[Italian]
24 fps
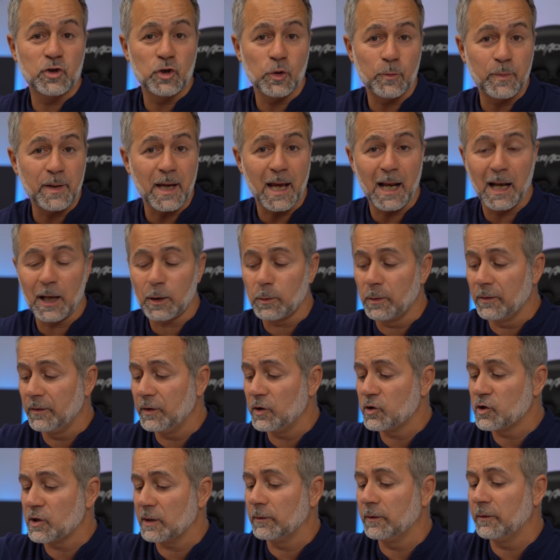GBL, come vi
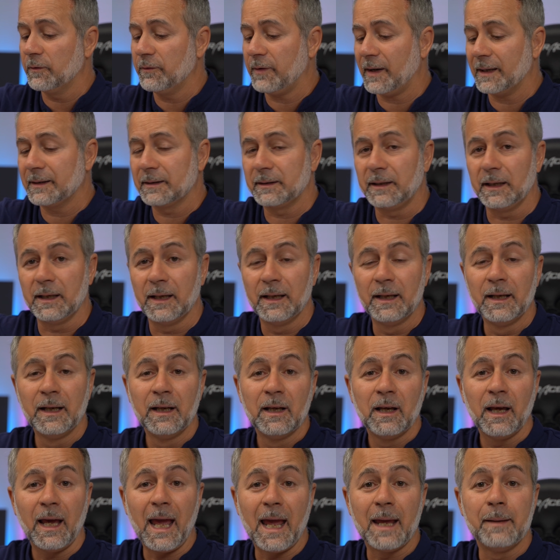dicevo, infatti
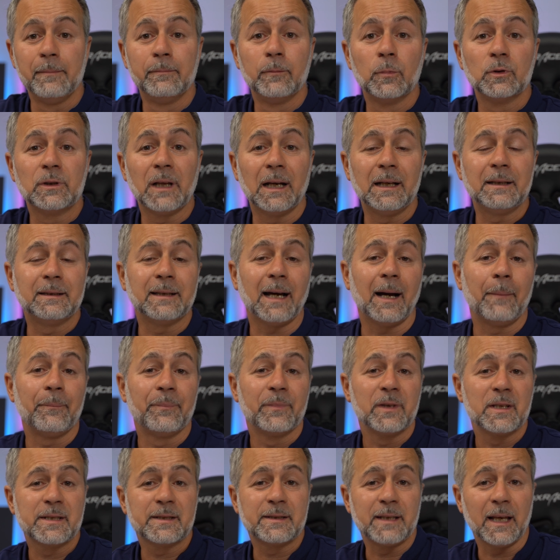è in modalità
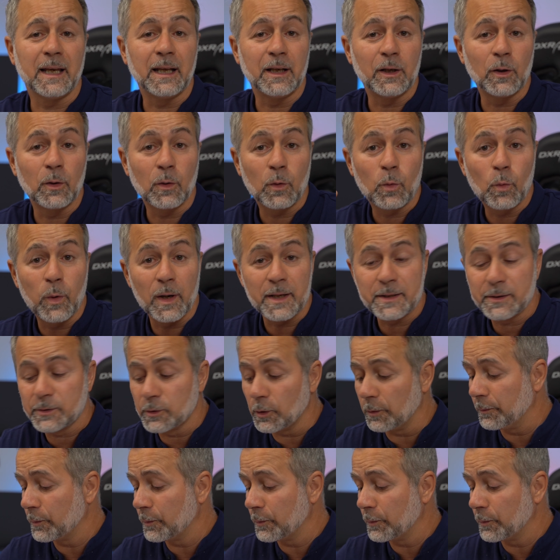stereo questo